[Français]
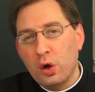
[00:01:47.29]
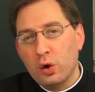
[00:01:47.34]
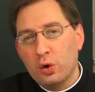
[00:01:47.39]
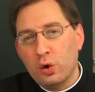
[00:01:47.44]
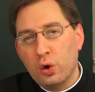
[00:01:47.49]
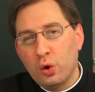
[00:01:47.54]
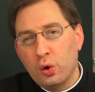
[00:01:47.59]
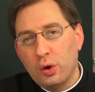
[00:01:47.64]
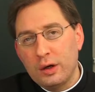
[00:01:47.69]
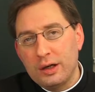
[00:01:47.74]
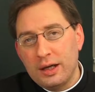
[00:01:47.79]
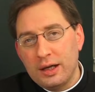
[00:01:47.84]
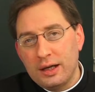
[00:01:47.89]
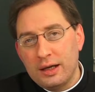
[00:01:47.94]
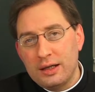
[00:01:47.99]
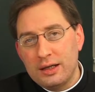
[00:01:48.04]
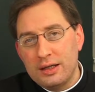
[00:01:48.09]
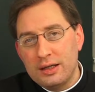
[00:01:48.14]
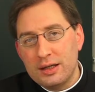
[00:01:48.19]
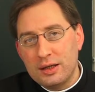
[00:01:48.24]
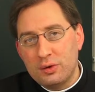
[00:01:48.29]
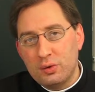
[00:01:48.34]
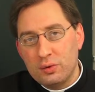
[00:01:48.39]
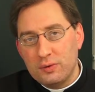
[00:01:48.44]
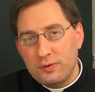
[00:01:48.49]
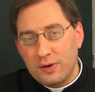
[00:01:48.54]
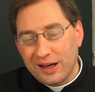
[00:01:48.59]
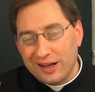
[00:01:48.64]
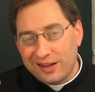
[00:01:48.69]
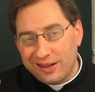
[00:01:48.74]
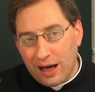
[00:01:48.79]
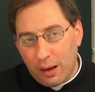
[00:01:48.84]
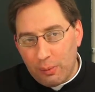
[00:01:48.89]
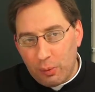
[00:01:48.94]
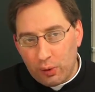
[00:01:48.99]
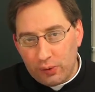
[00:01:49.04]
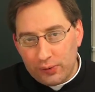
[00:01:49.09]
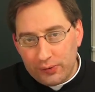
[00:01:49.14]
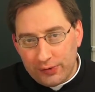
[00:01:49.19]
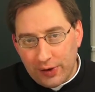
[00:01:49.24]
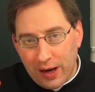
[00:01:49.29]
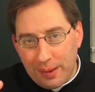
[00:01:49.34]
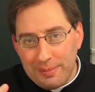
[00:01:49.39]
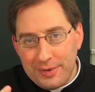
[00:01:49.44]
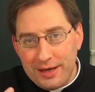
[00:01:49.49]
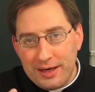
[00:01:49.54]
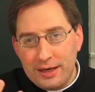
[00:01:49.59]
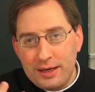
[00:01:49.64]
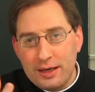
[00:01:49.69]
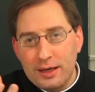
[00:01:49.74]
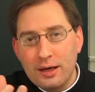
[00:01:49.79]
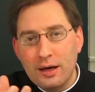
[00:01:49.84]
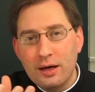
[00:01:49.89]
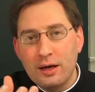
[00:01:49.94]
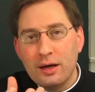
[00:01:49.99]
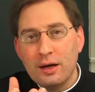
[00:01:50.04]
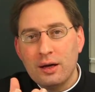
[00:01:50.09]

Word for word: que l'Église est une véritable famille